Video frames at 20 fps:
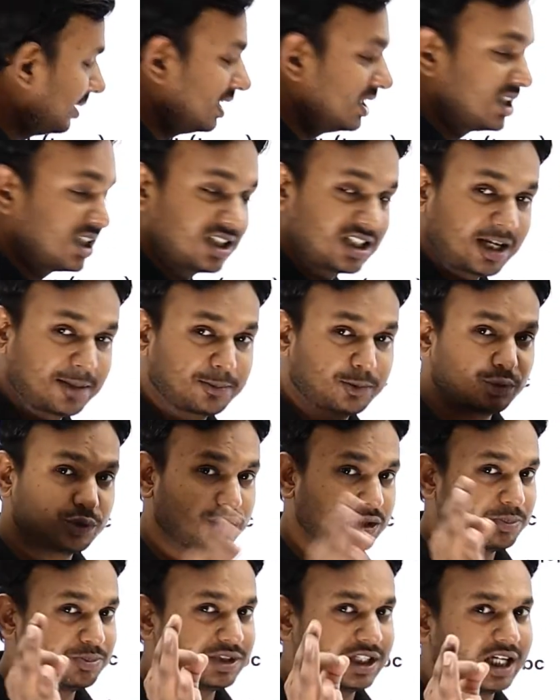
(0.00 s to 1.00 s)
मैंने जस्ट आपको
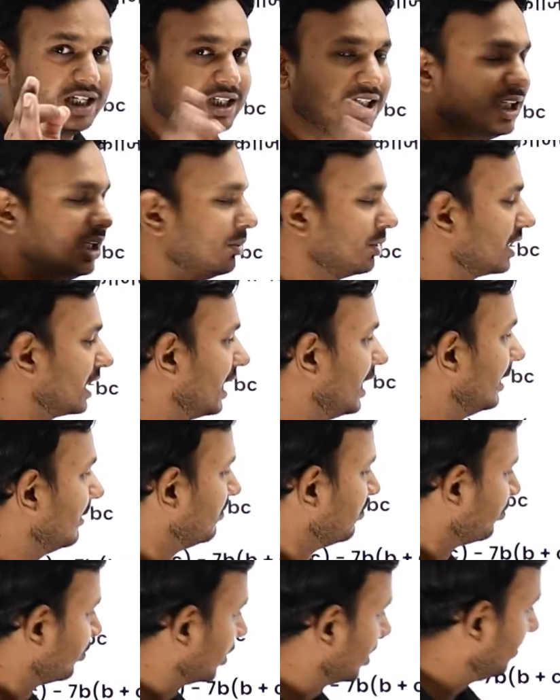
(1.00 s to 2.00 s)
समझाने के लिए बताया
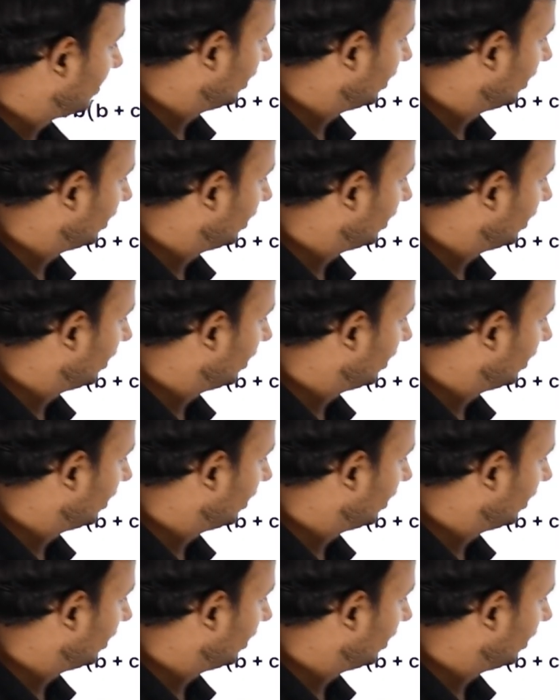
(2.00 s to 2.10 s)
कि